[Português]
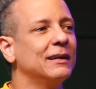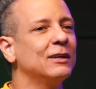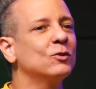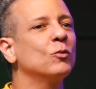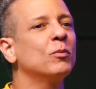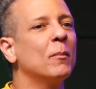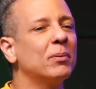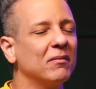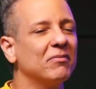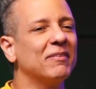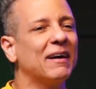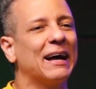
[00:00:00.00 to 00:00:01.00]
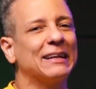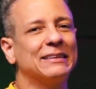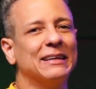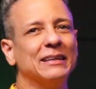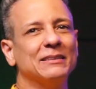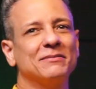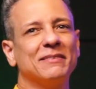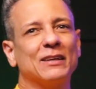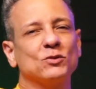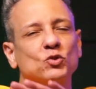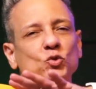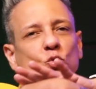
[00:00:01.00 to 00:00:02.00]
Ele entupiu a privada e
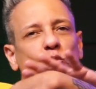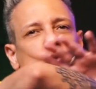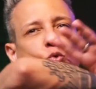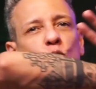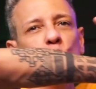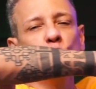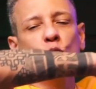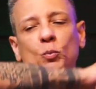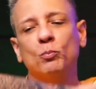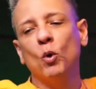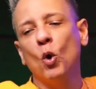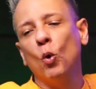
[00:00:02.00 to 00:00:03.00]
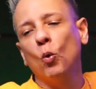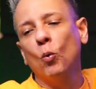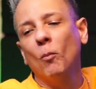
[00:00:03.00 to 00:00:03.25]
vazou tudo um